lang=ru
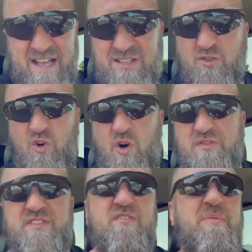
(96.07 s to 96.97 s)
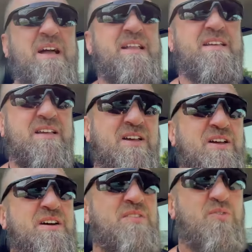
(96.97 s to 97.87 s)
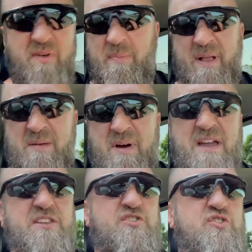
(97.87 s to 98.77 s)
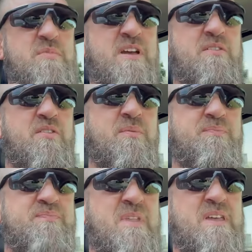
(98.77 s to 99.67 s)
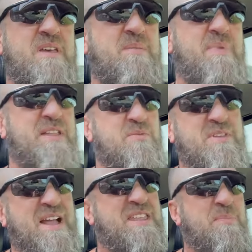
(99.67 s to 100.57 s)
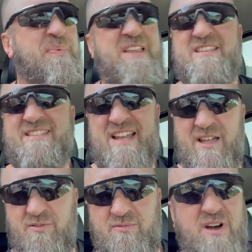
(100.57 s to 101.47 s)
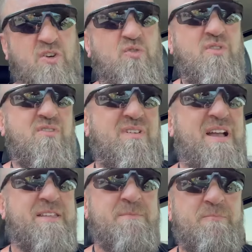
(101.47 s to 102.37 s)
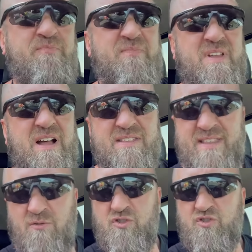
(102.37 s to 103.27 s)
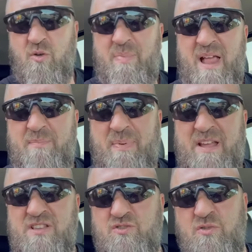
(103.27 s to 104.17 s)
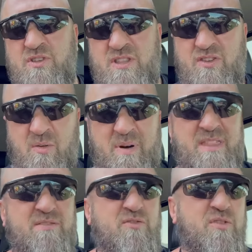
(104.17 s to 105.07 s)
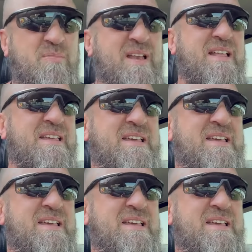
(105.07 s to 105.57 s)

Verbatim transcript: Азовцев, блядь. Ну, вы понимаете, о чем я говорю. Поэтому я не перестану охуевать от того, что, блядь, происходит. Ебаный в рот, блядь.